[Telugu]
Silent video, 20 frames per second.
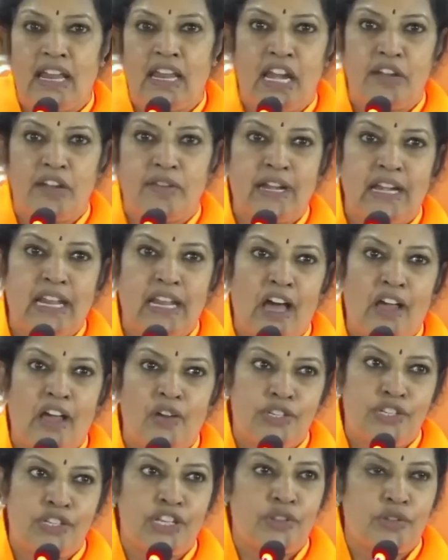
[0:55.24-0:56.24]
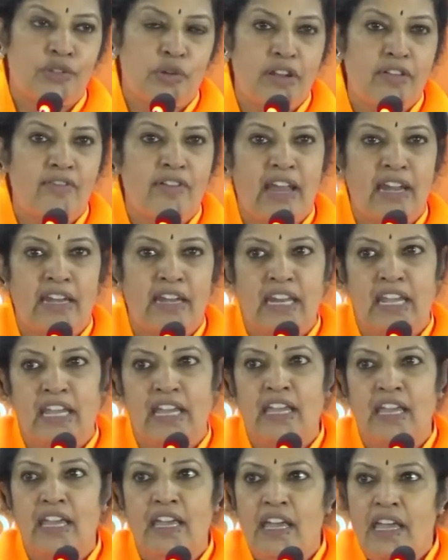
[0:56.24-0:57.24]
అనేటువంటి ఆలోచనతో వారిని
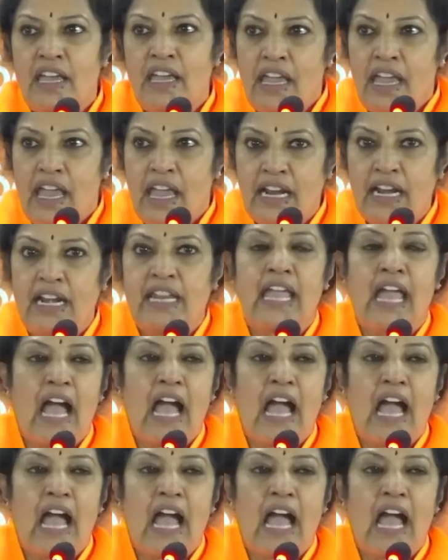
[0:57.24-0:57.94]
ఇక్కడికి